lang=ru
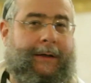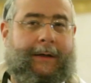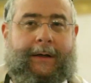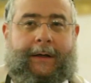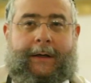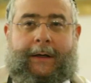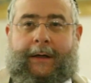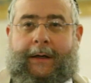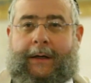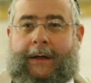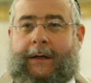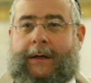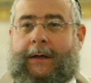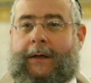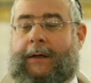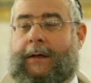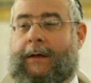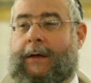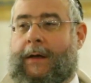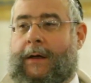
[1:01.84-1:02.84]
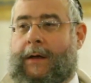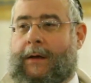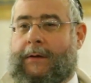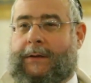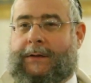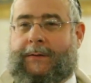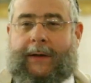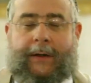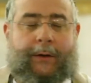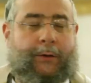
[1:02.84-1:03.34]
и, или
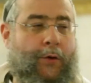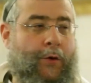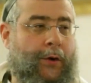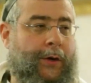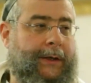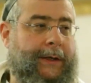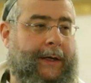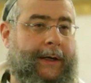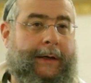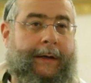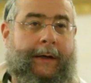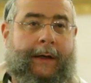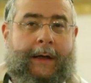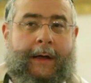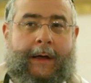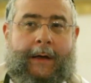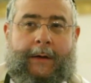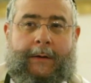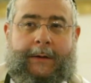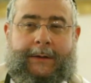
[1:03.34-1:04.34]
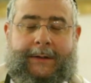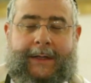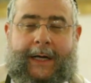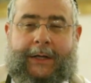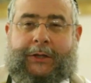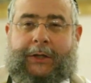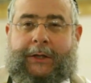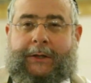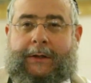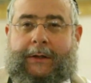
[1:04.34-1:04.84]
своей кухне,
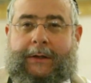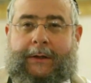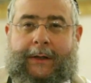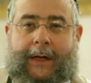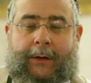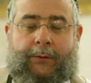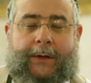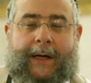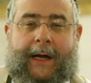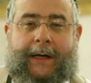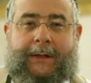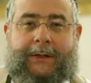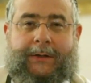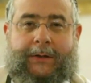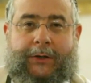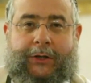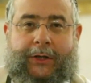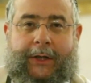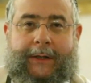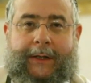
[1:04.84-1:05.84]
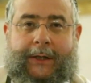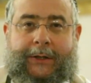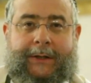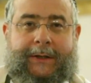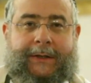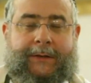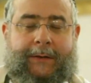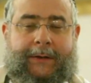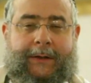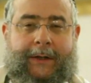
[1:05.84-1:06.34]
значит, ханукальные свечи
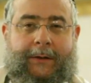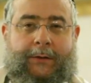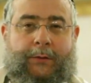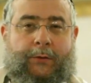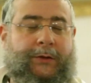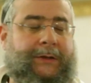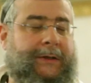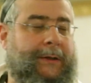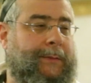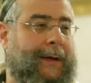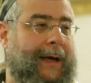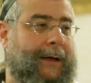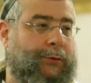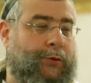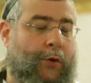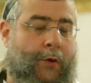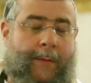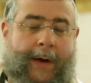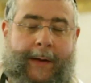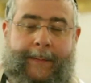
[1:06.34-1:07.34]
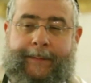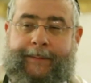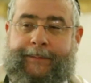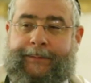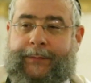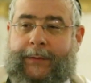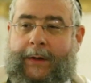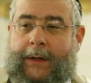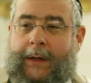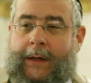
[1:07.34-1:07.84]
должны светить у себя дома.
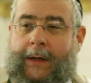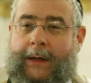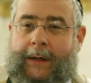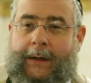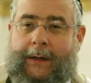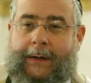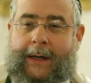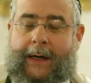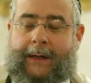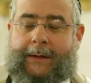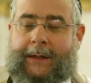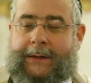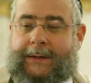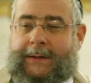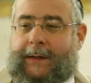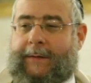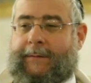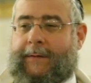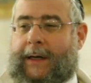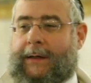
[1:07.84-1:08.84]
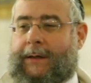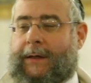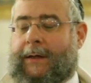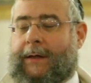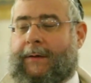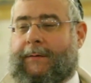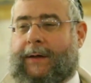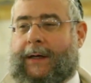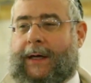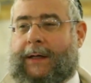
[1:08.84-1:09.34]
И на это основание
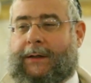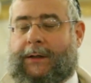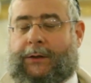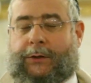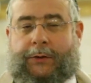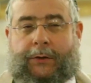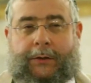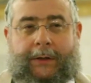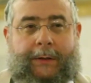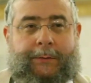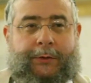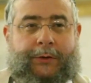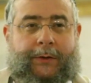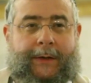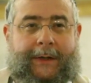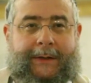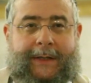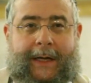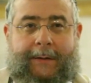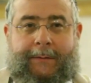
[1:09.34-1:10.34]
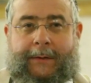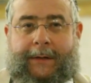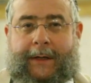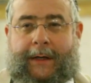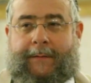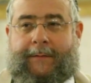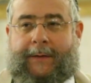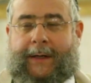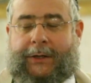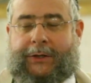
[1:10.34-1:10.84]
говорят решеним, что на самом
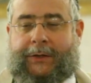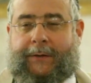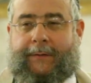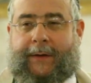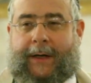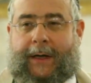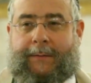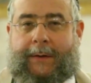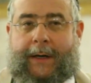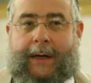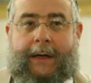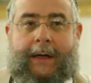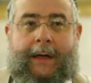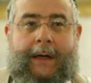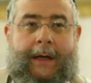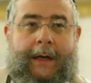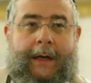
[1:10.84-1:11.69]
деле в наше время,